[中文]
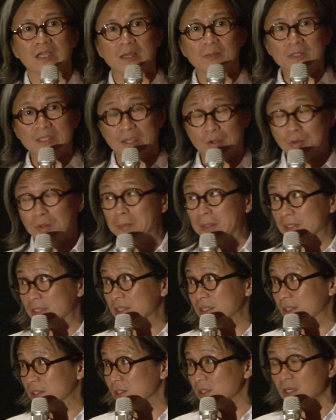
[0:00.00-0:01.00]
他们也会把
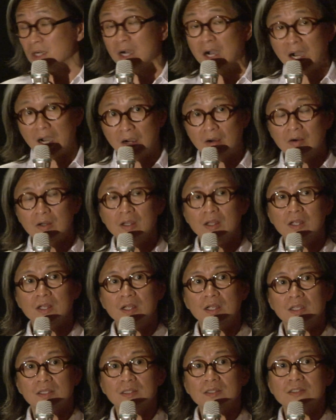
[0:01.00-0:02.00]
它演得更好。
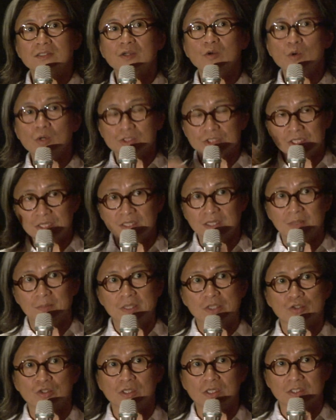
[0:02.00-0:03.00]
那过程里
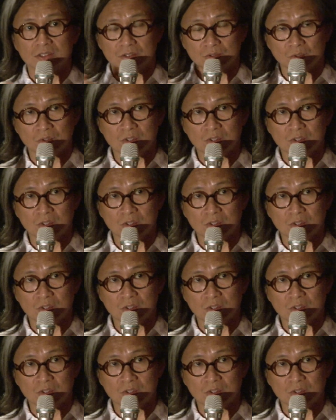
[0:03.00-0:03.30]
面就很